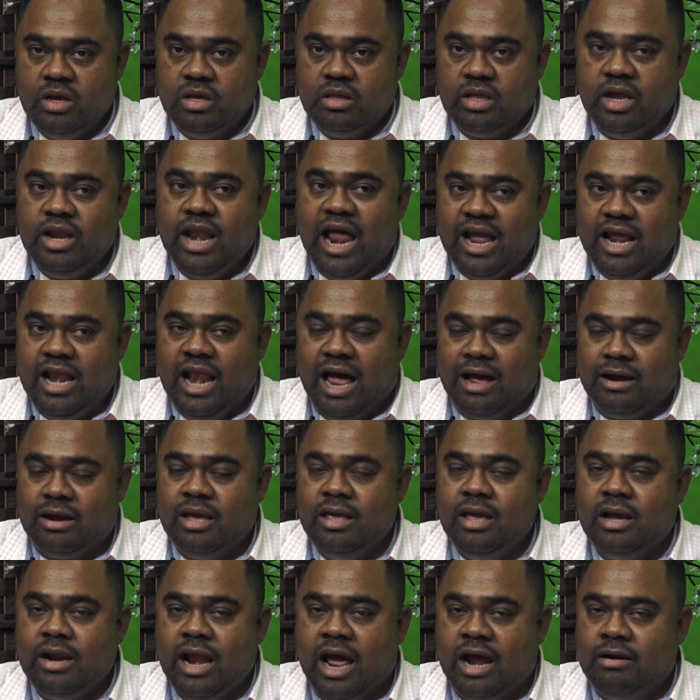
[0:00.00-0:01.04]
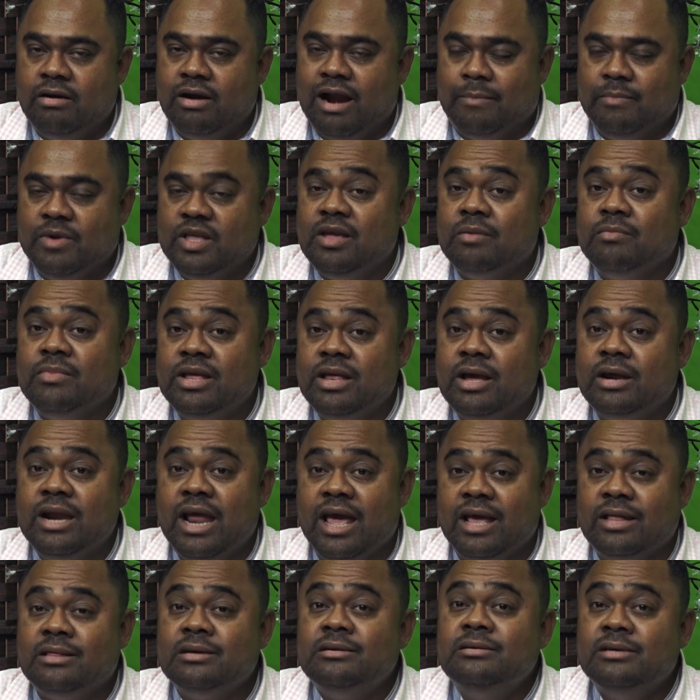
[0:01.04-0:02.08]
thì đây là cái vấn đề nó nằm ở trong cái vấn
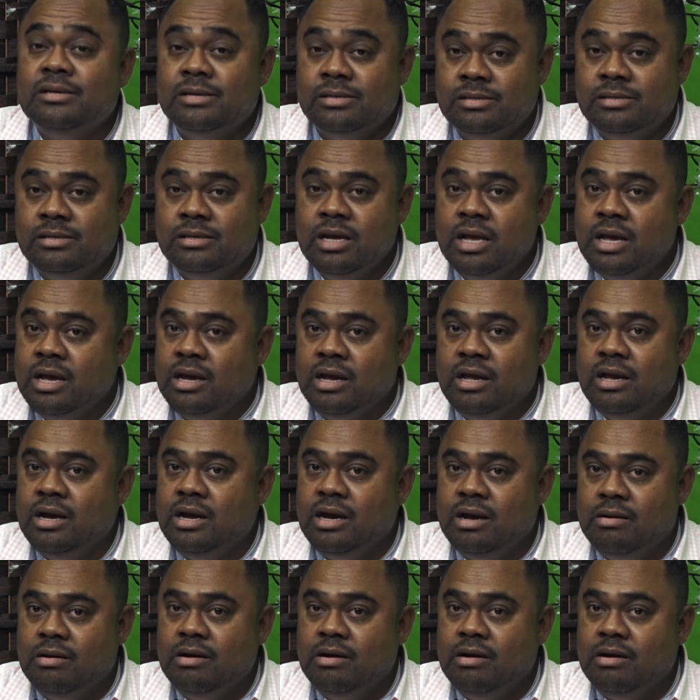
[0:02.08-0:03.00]
đề thương lượng ờ,